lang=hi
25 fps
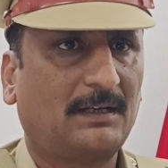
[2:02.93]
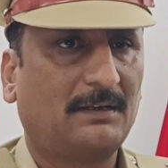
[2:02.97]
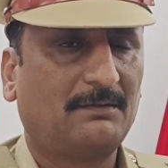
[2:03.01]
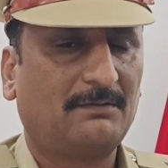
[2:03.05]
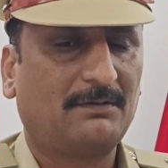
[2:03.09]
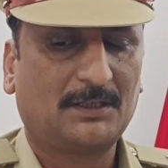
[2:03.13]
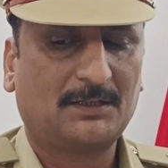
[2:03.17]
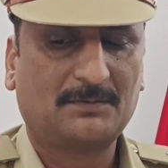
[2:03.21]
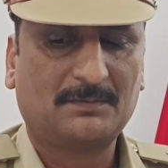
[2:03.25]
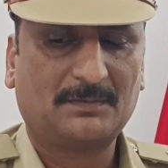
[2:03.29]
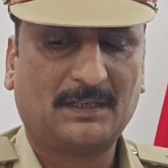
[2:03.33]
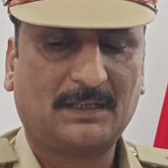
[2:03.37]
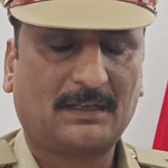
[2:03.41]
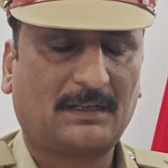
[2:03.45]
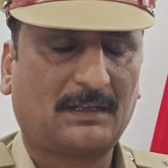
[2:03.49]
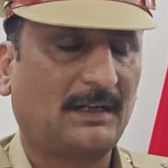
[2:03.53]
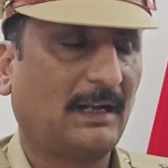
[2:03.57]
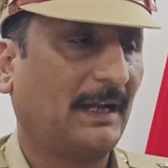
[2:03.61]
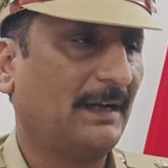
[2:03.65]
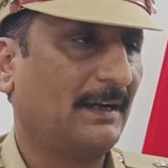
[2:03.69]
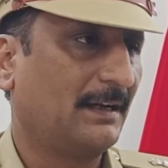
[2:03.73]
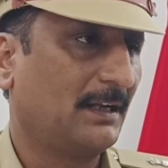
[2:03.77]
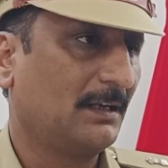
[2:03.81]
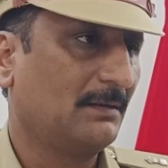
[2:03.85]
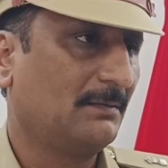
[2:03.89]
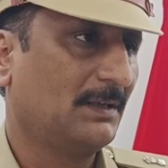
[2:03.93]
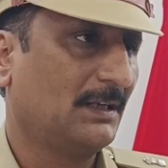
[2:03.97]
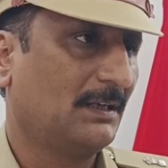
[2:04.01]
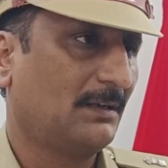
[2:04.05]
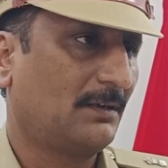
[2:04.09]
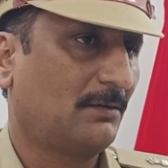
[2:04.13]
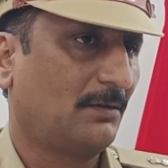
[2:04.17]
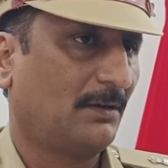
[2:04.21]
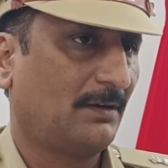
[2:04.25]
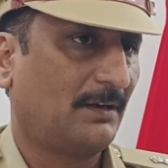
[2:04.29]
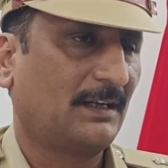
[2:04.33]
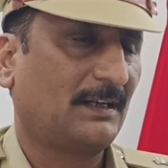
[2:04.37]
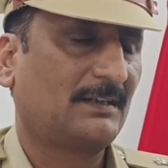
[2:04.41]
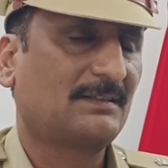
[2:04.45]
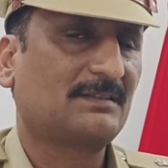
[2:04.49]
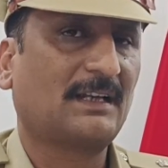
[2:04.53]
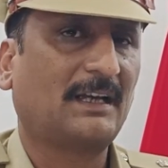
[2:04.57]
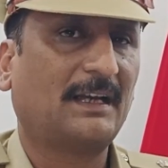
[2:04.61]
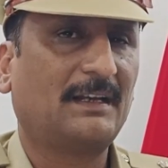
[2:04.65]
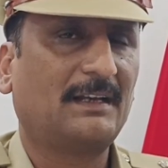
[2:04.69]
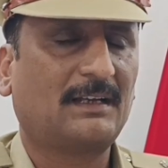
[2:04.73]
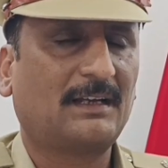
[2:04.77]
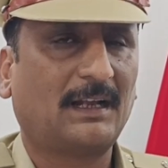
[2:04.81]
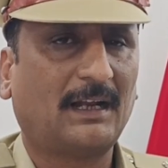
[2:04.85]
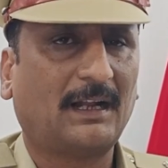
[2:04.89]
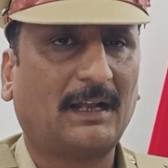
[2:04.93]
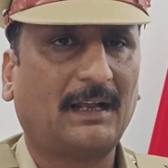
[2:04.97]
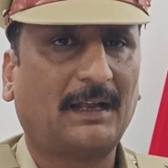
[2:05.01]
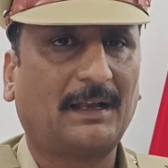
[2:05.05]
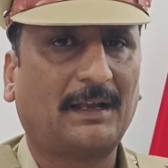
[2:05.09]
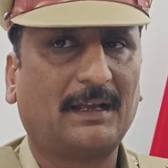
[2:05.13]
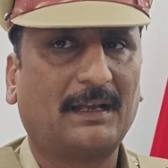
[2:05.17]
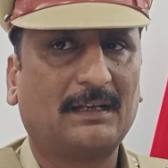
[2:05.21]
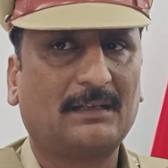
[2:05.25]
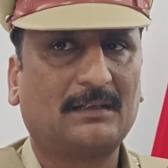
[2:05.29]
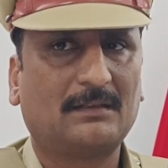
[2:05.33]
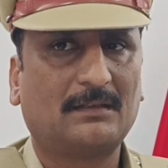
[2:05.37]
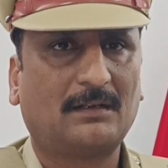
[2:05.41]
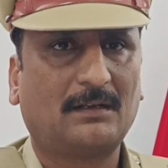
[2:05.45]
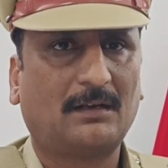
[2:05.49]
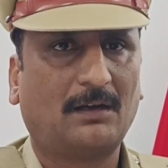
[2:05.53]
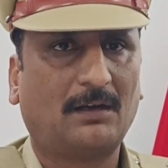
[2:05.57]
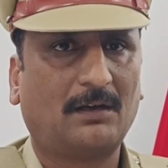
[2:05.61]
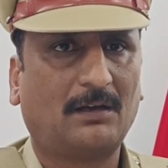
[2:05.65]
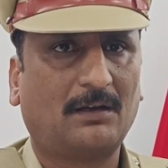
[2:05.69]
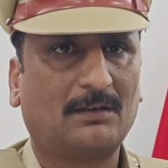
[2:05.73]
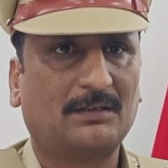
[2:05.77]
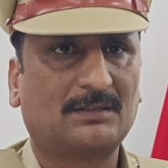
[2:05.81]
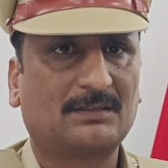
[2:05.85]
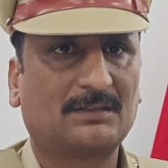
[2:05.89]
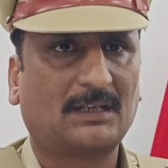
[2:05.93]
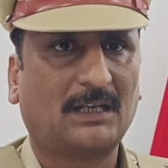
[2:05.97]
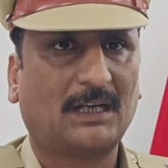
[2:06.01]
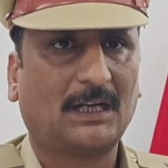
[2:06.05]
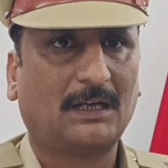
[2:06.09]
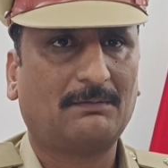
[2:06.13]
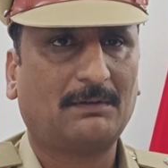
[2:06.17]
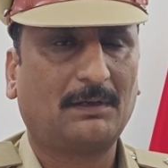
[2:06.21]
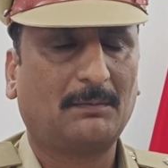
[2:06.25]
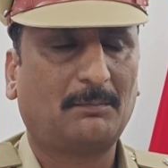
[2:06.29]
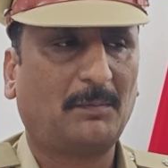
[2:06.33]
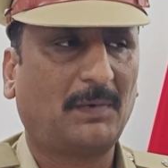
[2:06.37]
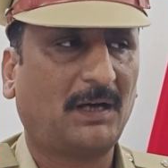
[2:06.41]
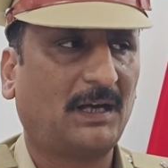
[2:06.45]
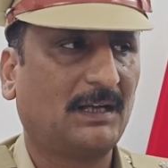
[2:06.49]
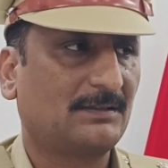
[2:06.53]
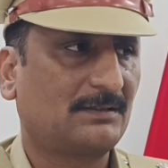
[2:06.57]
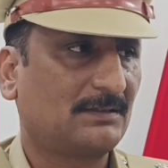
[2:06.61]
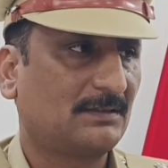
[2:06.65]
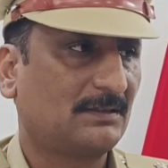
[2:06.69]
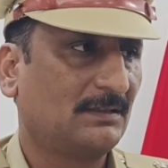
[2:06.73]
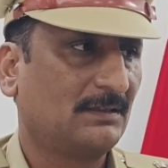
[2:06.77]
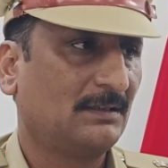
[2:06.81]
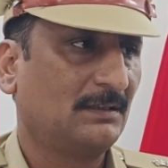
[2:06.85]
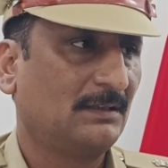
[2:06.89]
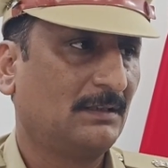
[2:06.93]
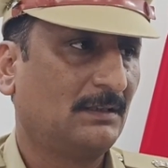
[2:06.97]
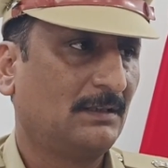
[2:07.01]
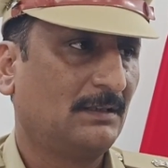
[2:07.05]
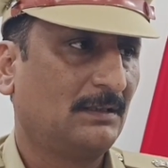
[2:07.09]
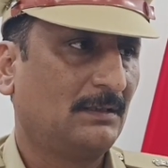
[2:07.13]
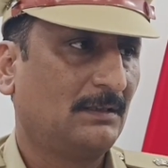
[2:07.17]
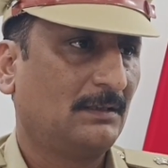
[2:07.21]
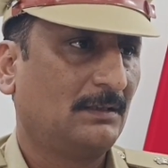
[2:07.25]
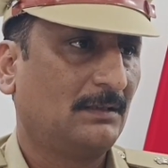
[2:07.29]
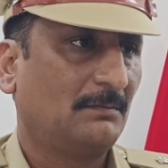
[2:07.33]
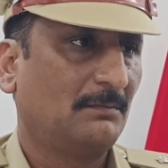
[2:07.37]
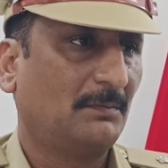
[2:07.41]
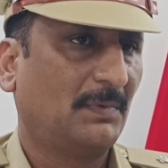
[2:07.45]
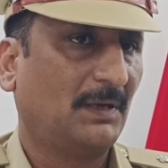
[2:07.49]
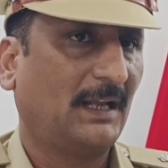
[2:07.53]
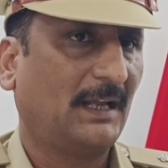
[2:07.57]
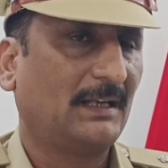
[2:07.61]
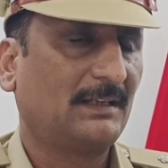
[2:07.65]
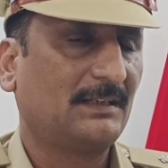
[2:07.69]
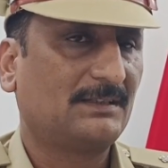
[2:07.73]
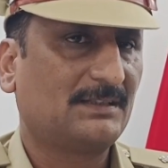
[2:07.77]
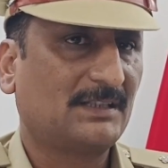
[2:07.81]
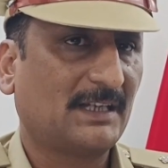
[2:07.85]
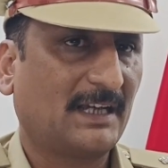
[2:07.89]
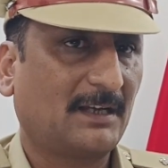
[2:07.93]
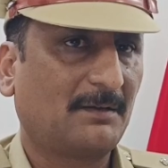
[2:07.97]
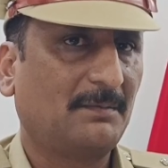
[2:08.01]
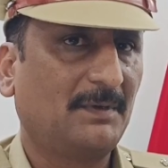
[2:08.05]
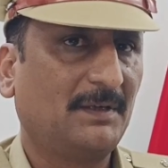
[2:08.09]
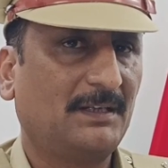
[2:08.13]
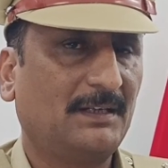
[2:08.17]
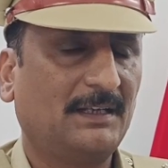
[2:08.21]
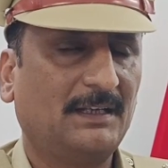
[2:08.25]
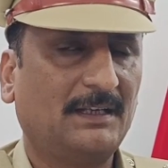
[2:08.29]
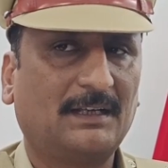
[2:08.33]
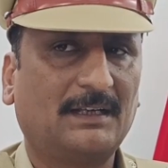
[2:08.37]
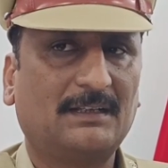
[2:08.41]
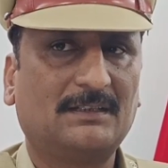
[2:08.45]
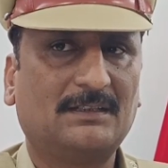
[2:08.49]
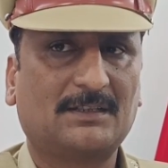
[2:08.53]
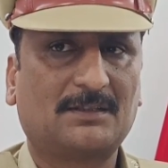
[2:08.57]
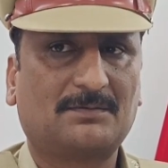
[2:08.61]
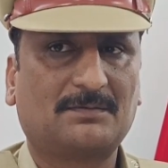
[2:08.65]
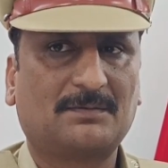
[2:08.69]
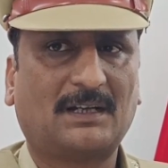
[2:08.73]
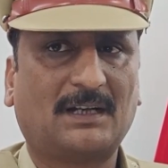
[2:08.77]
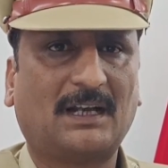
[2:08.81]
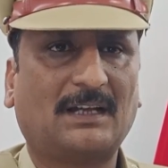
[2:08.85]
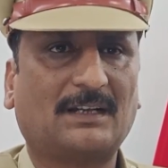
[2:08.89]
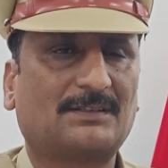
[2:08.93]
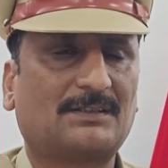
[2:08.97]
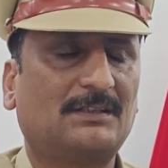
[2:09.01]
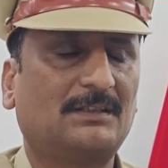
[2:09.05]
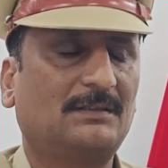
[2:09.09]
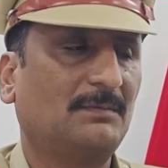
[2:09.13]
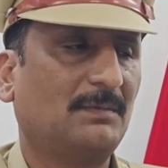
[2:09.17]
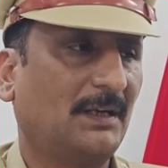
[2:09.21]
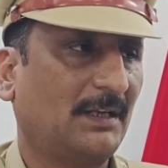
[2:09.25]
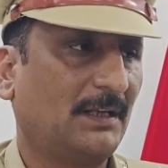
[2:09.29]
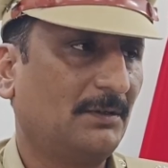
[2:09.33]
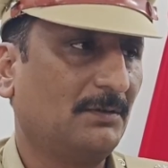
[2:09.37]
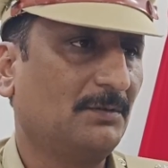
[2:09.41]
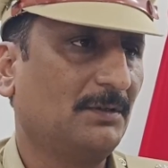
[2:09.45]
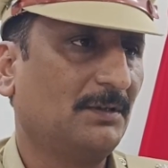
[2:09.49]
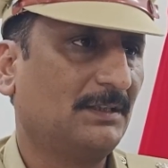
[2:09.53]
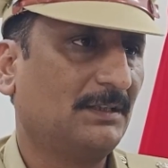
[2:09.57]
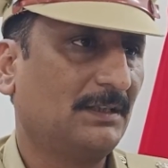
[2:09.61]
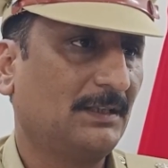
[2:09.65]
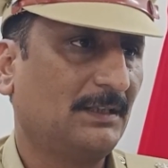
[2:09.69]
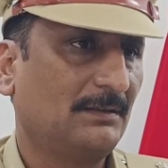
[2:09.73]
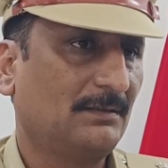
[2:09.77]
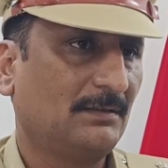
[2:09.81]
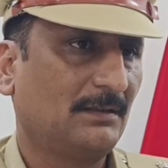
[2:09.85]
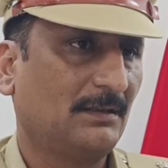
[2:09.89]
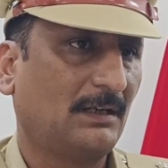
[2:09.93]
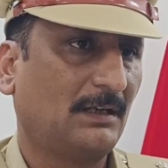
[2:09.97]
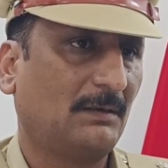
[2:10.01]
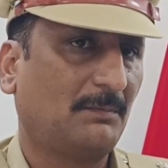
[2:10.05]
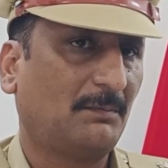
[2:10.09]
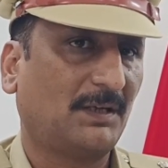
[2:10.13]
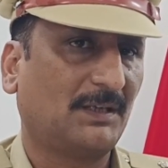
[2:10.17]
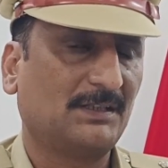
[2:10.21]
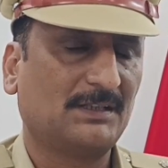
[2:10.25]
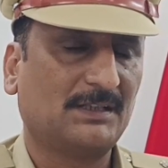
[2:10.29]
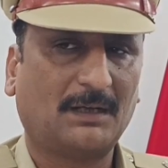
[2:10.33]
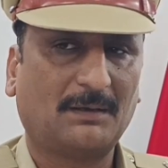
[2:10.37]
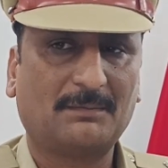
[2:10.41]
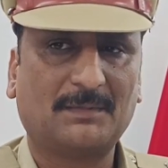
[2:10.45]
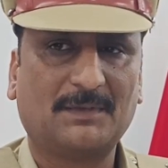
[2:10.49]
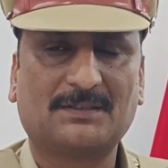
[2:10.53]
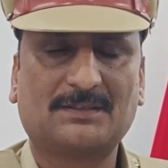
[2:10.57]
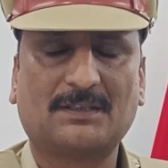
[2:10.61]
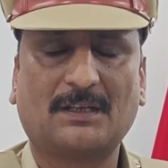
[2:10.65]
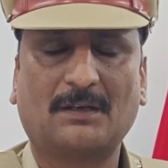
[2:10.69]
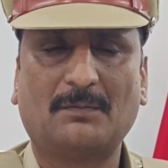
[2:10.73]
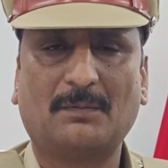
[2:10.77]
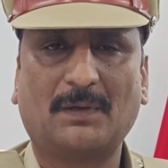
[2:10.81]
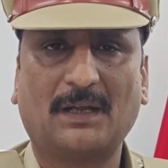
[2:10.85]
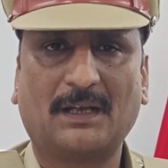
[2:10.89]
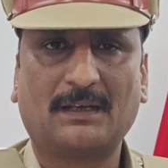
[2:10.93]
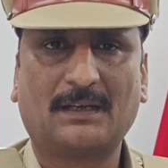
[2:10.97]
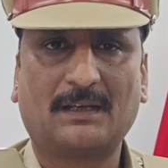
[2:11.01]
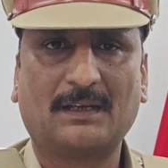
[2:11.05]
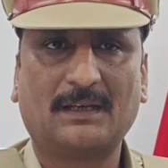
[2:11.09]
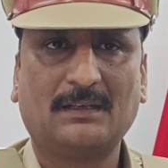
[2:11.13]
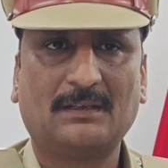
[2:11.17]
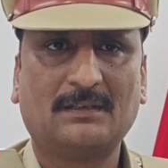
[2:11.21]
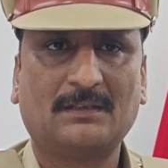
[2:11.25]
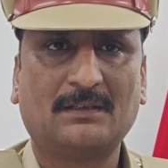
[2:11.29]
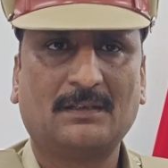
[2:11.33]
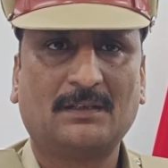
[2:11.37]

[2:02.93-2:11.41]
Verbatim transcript: के एवज में एक राइटिंग में कॉन्ट्रैक्ट साइन कराया गया और इसके अलावा पाँच ब्लैंक चेक भी दी गई जिसमें राशि भरी हुई थी पंजाब नेशनल बैंक की